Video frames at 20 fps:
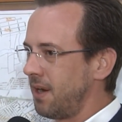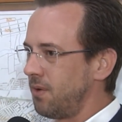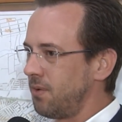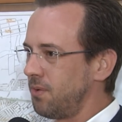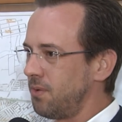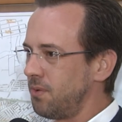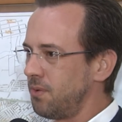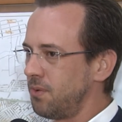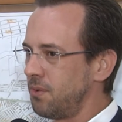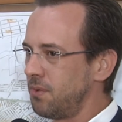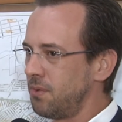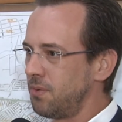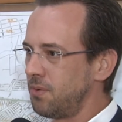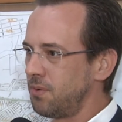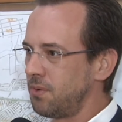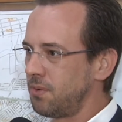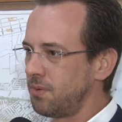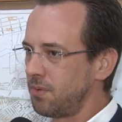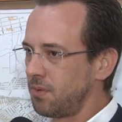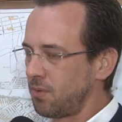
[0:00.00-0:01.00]

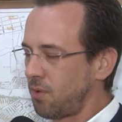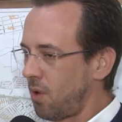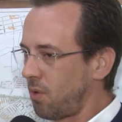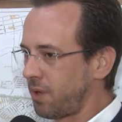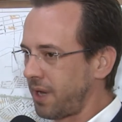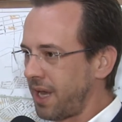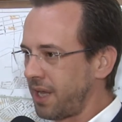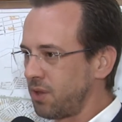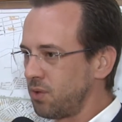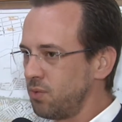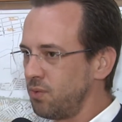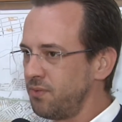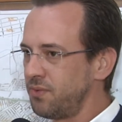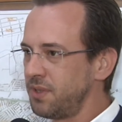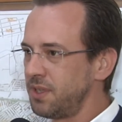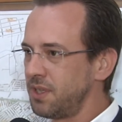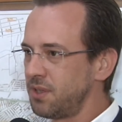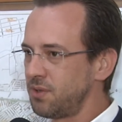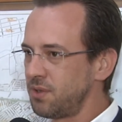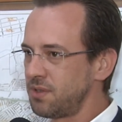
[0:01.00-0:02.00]
Ou qualquer
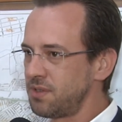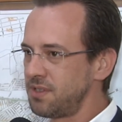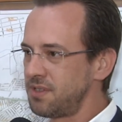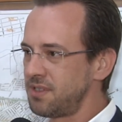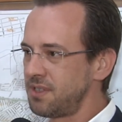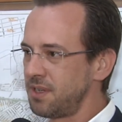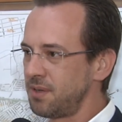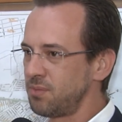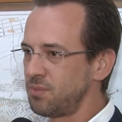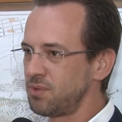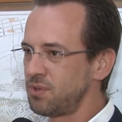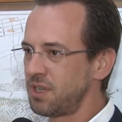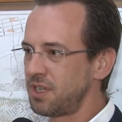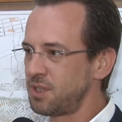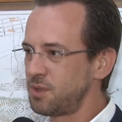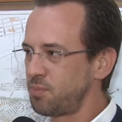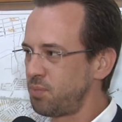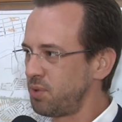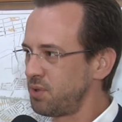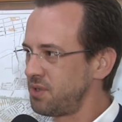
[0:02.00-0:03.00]
dúvida dúvida, nós estamos à
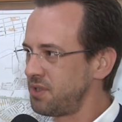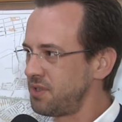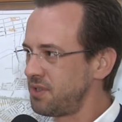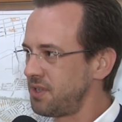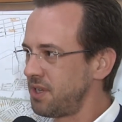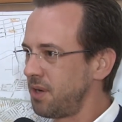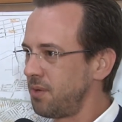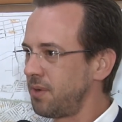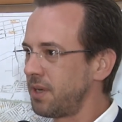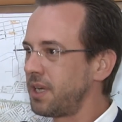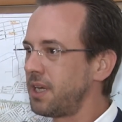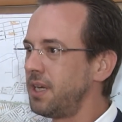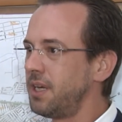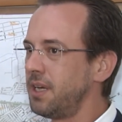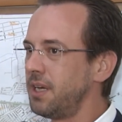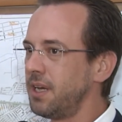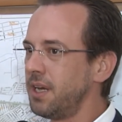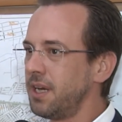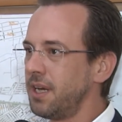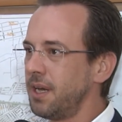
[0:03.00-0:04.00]
disposição
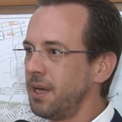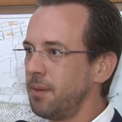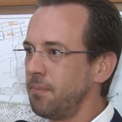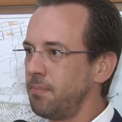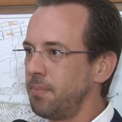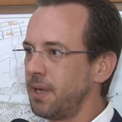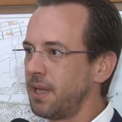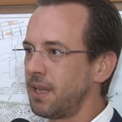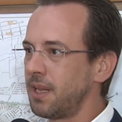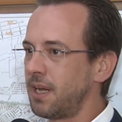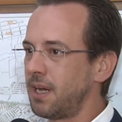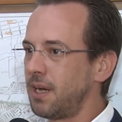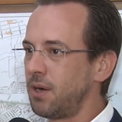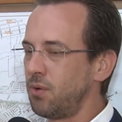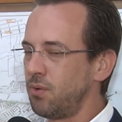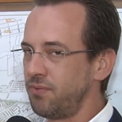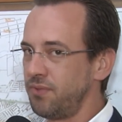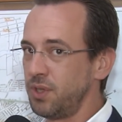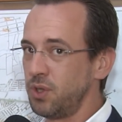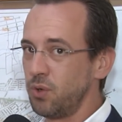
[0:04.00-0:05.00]
aqui pela
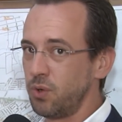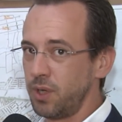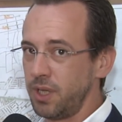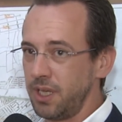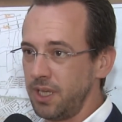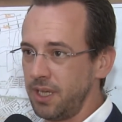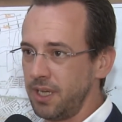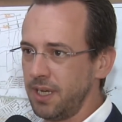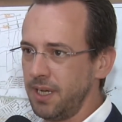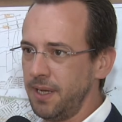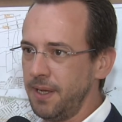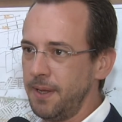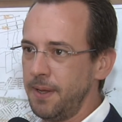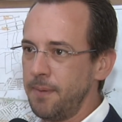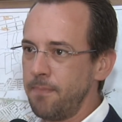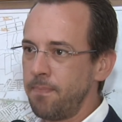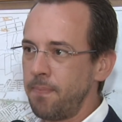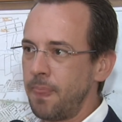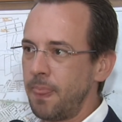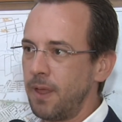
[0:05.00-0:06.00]
ouvidoria.
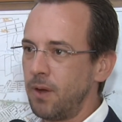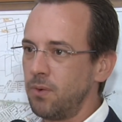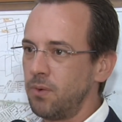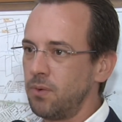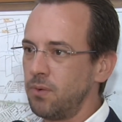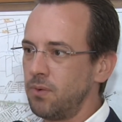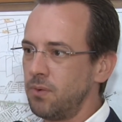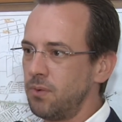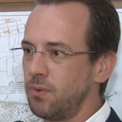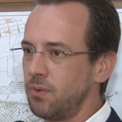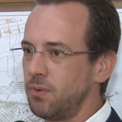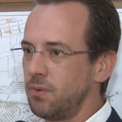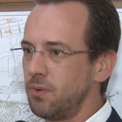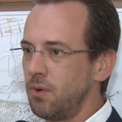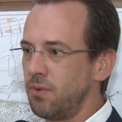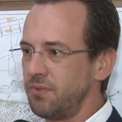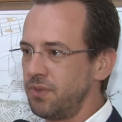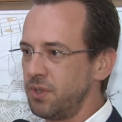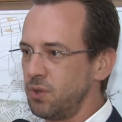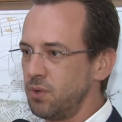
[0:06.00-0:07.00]
O
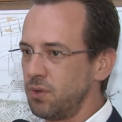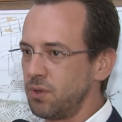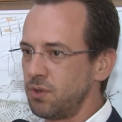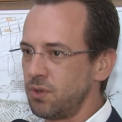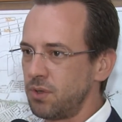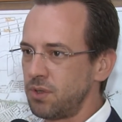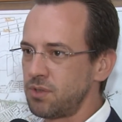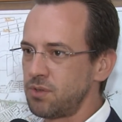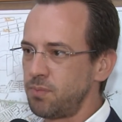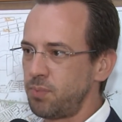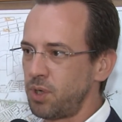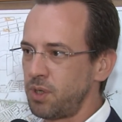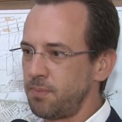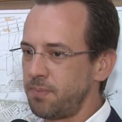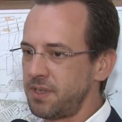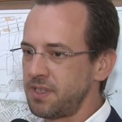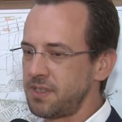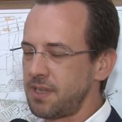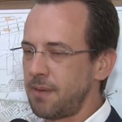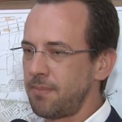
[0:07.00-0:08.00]
ouvidor nosso pode
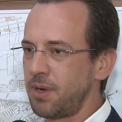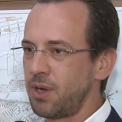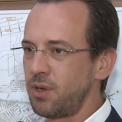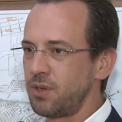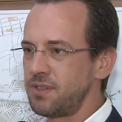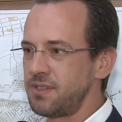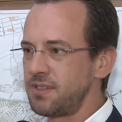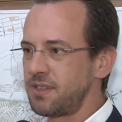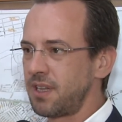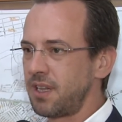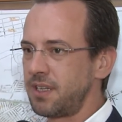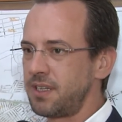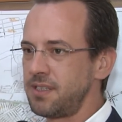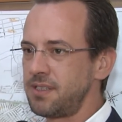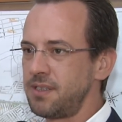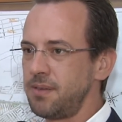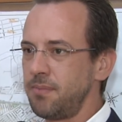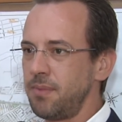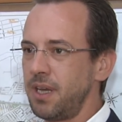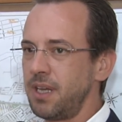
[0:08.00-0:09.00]
prestar maiores
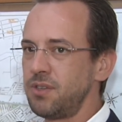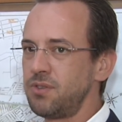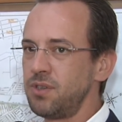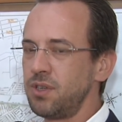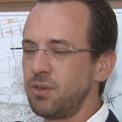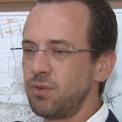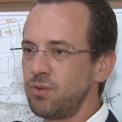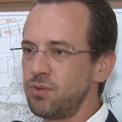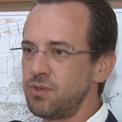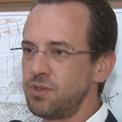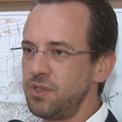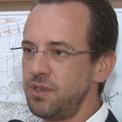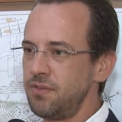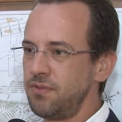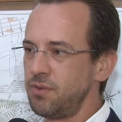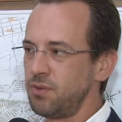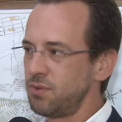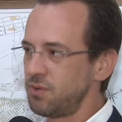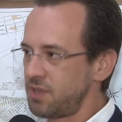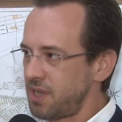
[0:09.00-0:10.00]
esclarecimentos,
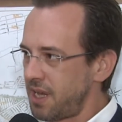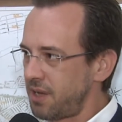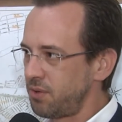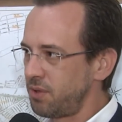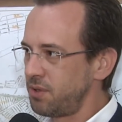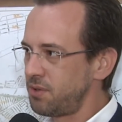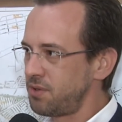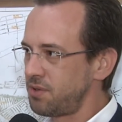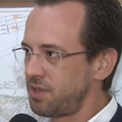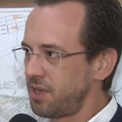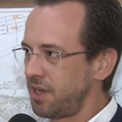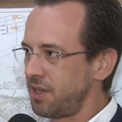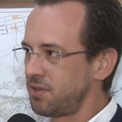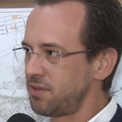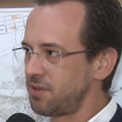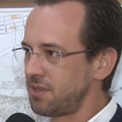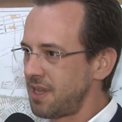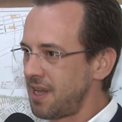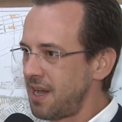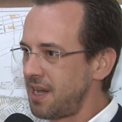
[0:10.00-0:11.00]
inclusive o
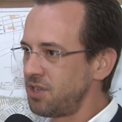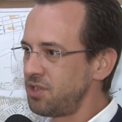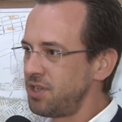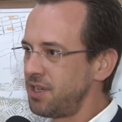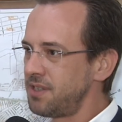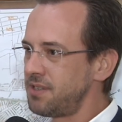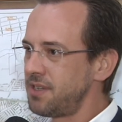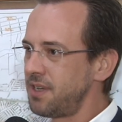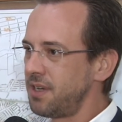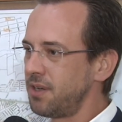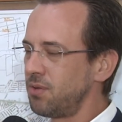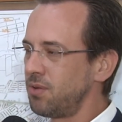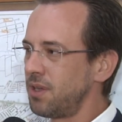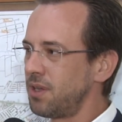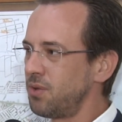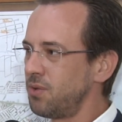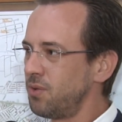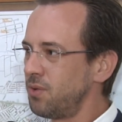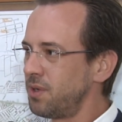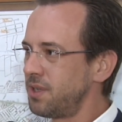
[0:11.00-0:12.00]
0800 da agência
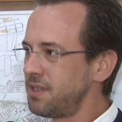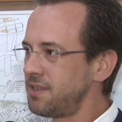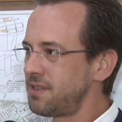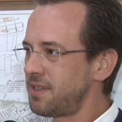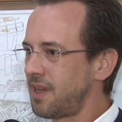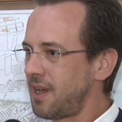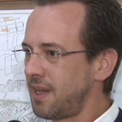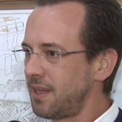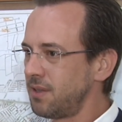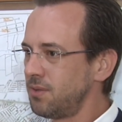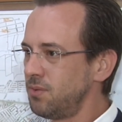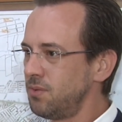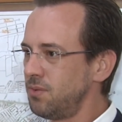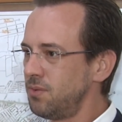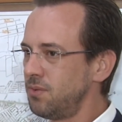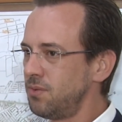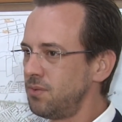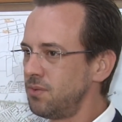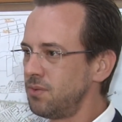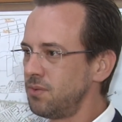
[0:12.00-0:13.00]
reguladora está
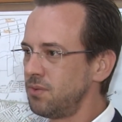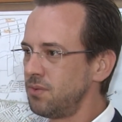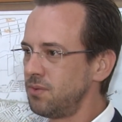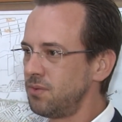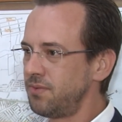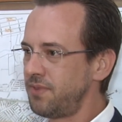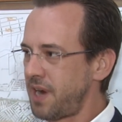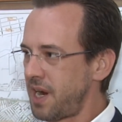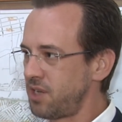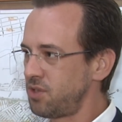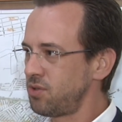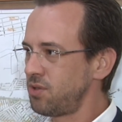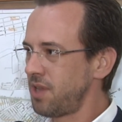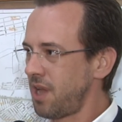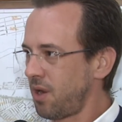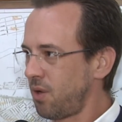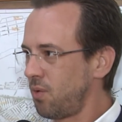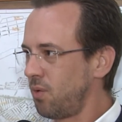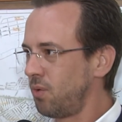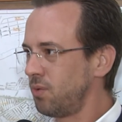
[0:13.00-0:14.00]
no, no verso
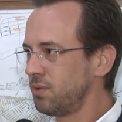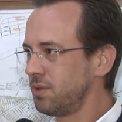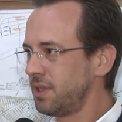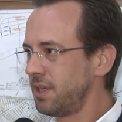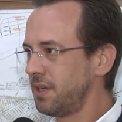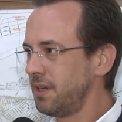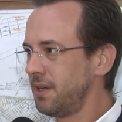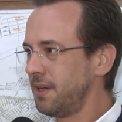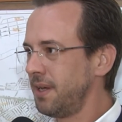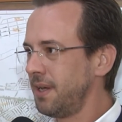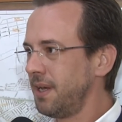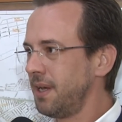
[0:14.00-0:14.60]
da conta.